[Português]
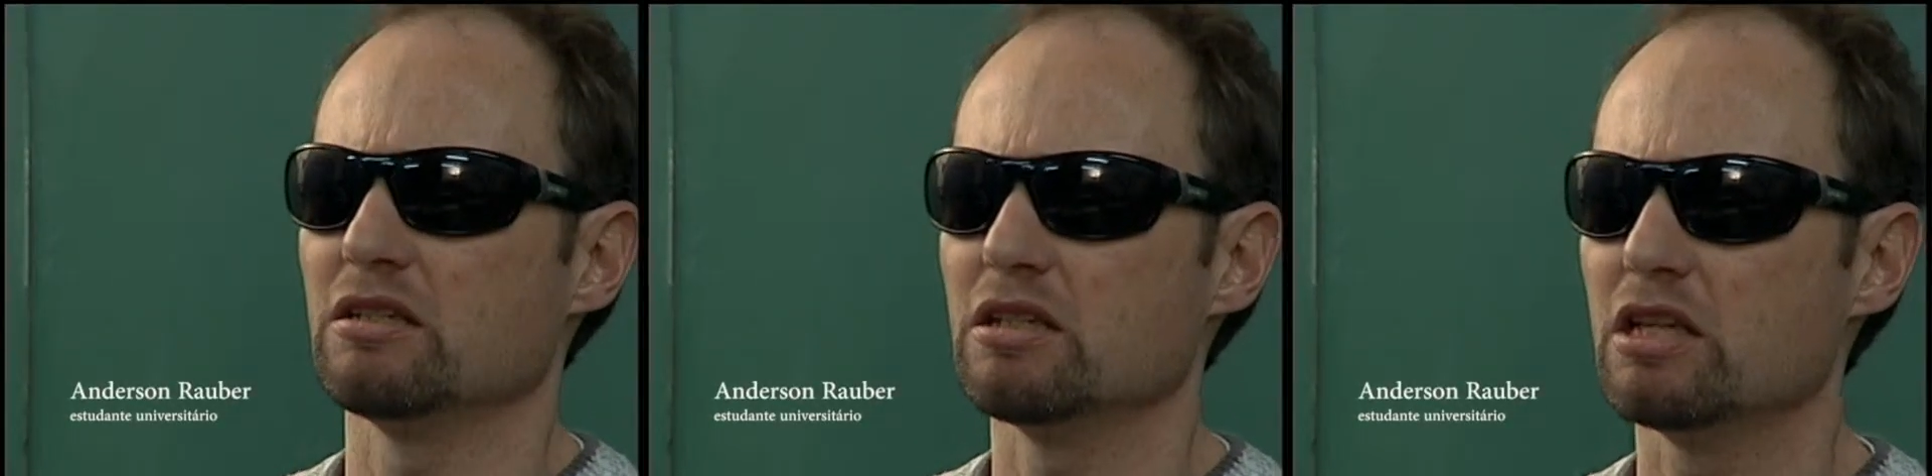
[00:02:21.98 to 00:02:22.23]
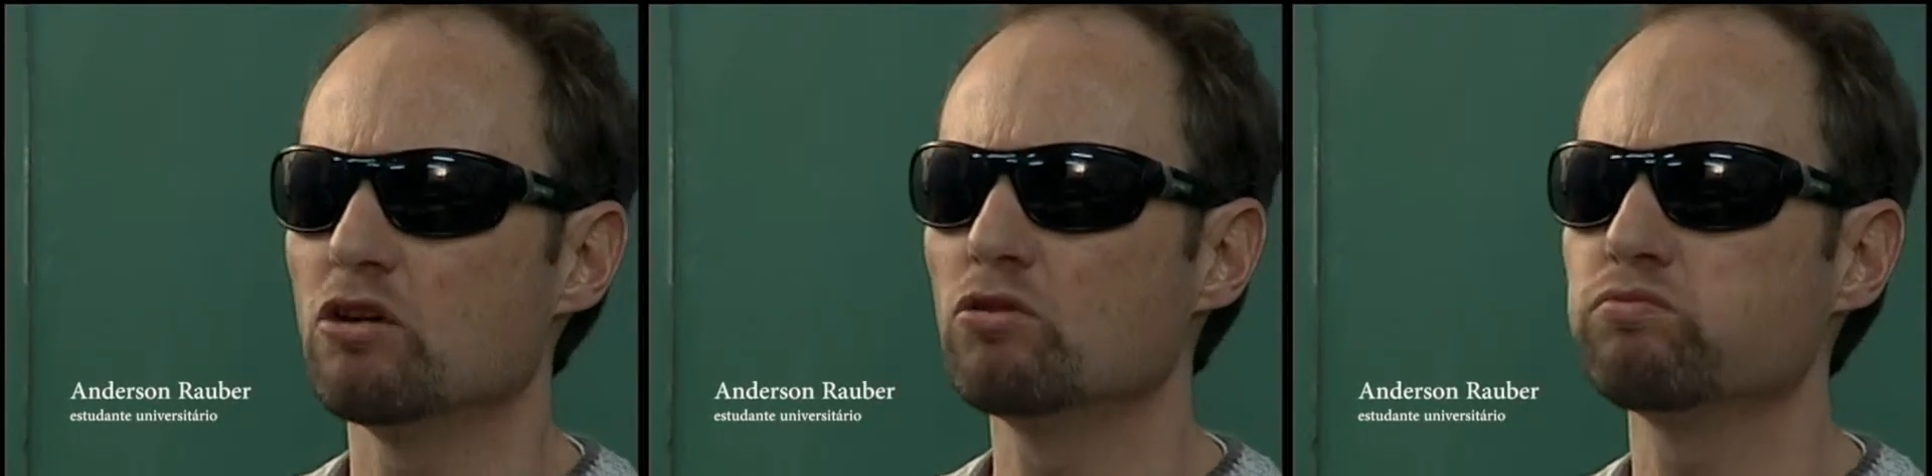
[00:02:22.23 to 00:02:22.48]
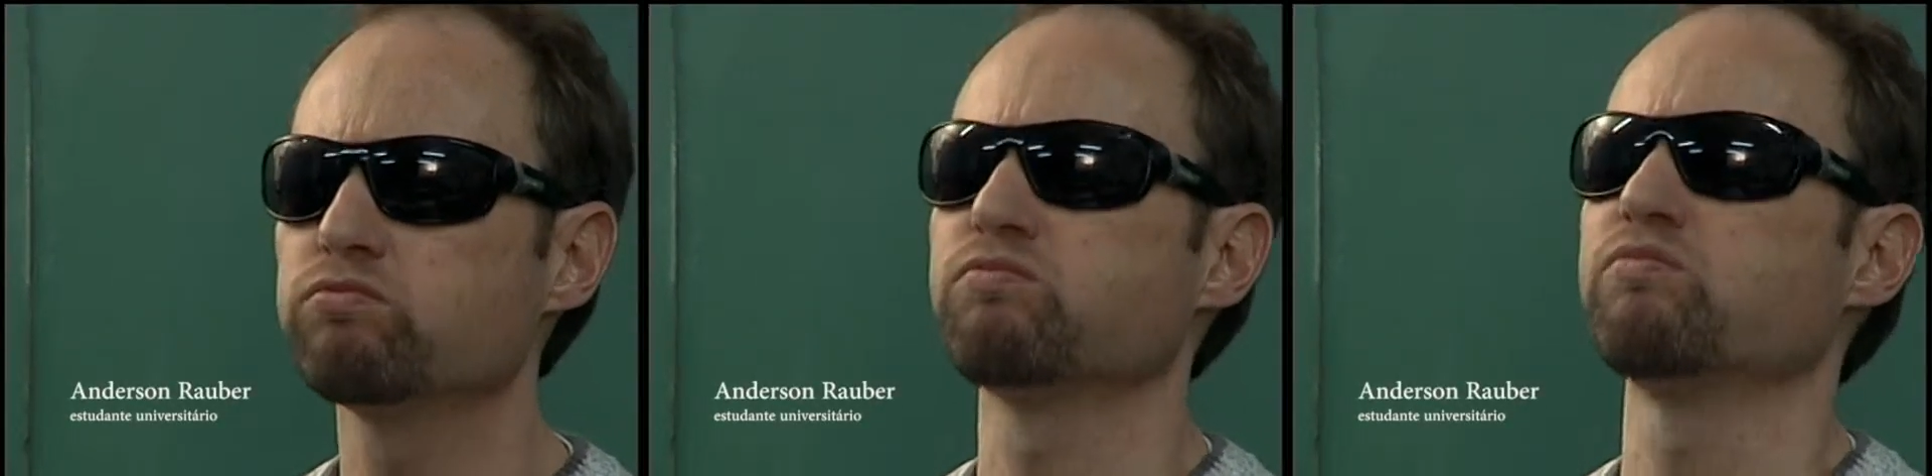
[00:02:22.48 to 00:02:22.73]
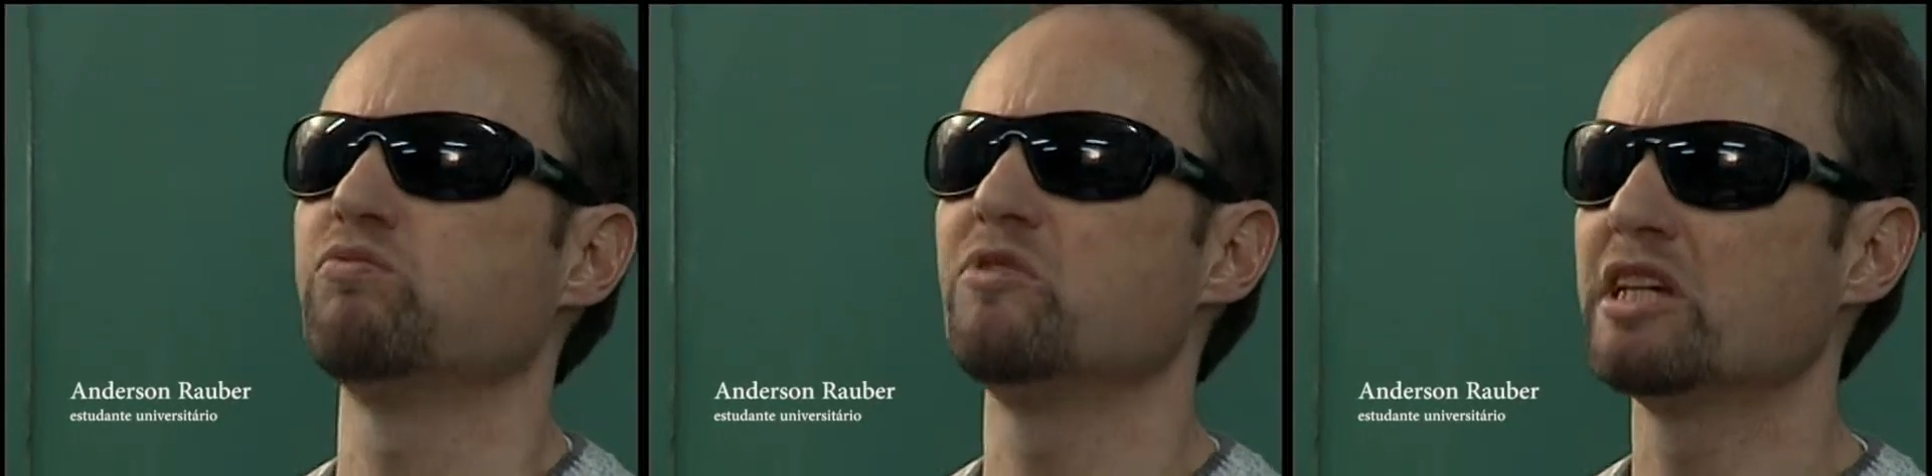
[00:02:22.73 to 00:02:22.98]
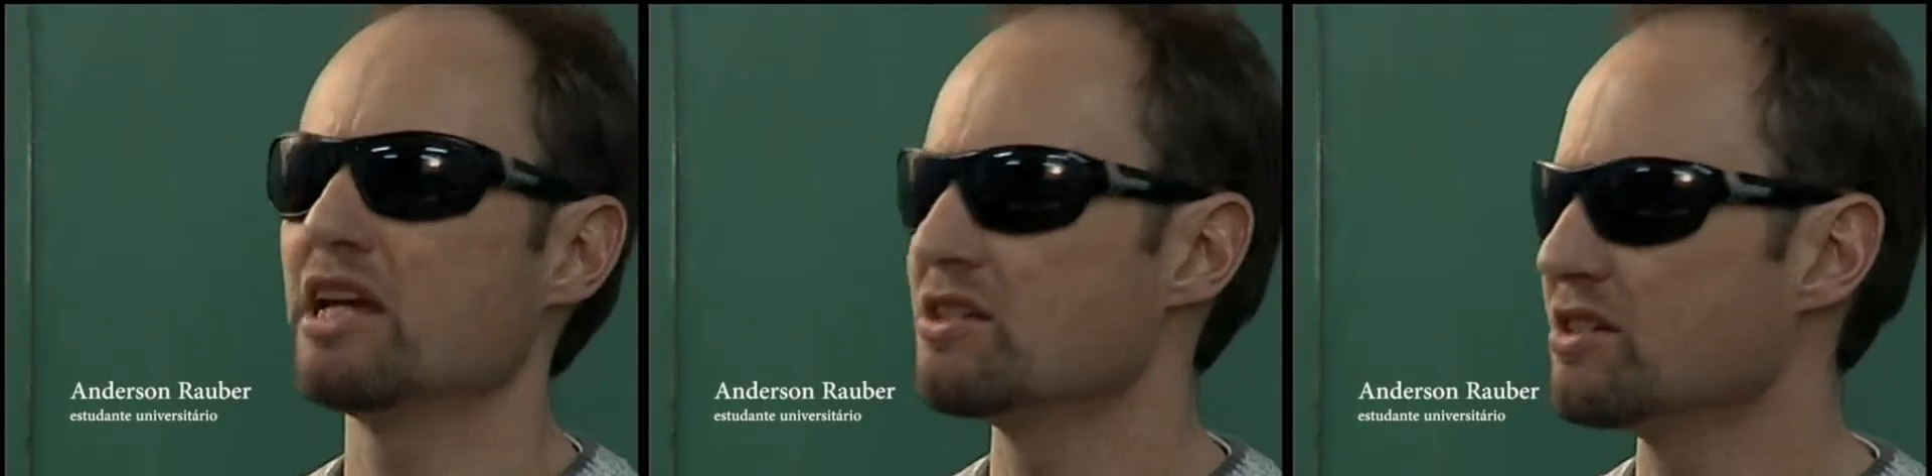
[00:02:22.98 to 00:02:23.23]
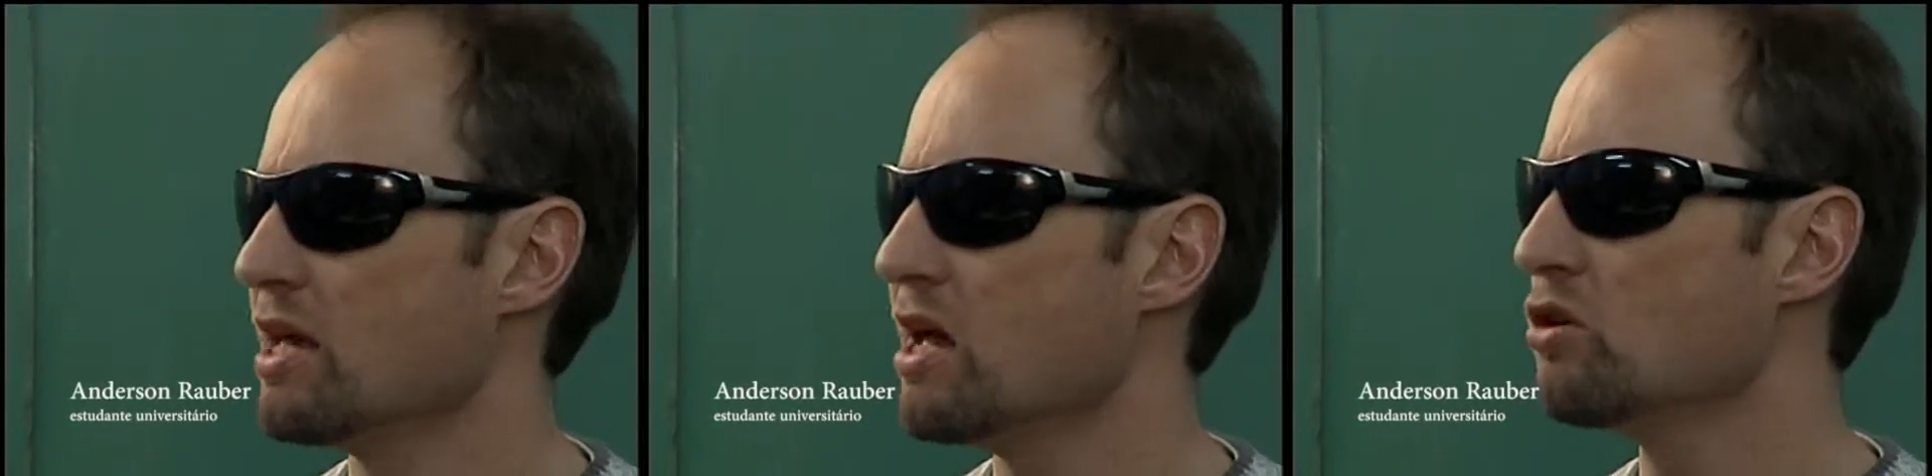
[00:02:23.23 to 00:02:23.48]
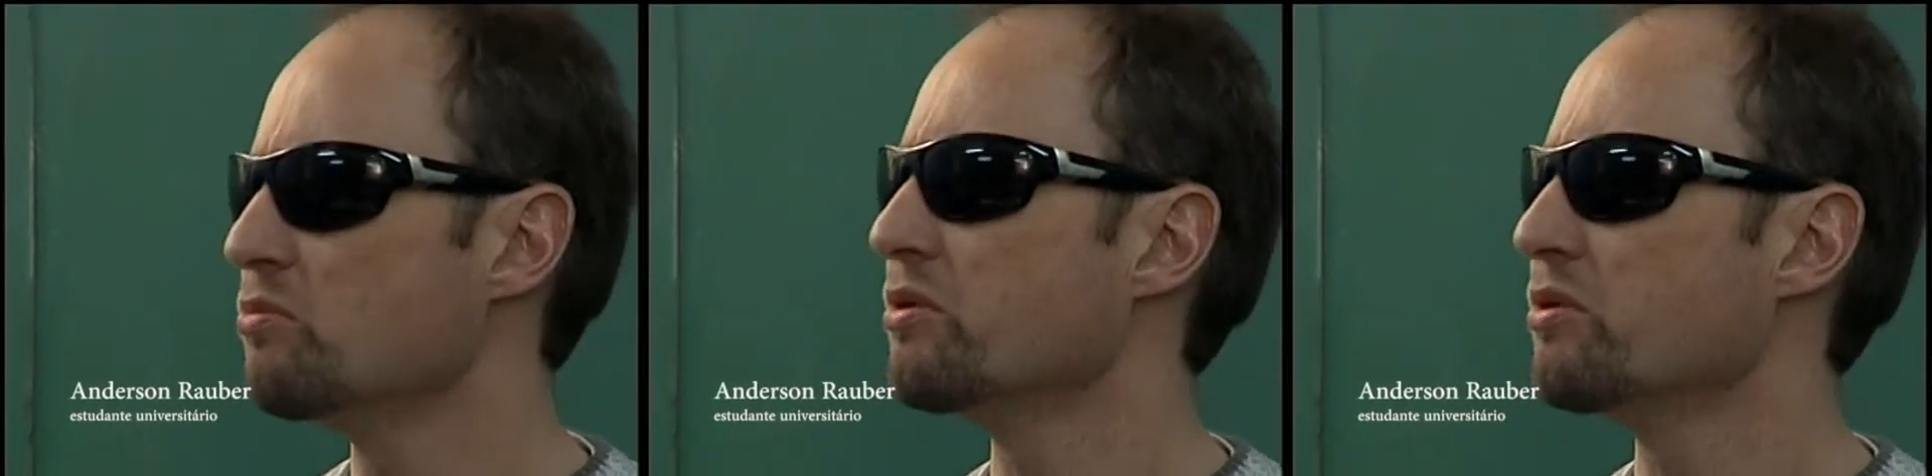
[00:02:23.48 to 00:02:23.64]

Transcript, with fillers: Eu fiquei cego